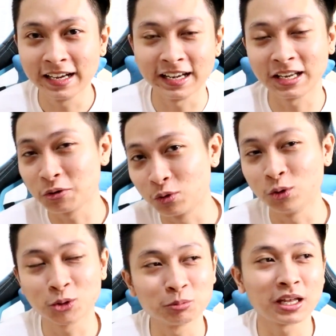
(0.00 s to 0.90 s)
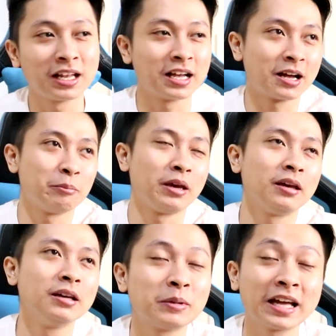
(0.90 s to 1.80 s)
Ay, nagugutom talaga kami.
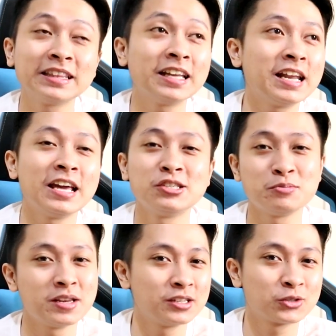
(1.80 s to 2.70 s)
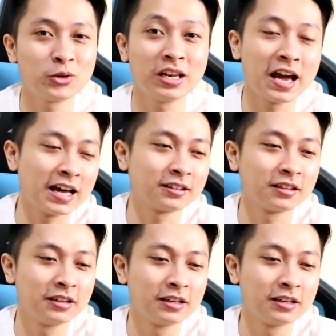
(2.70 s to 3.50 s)
Maganda na na-experience ko yung lahat.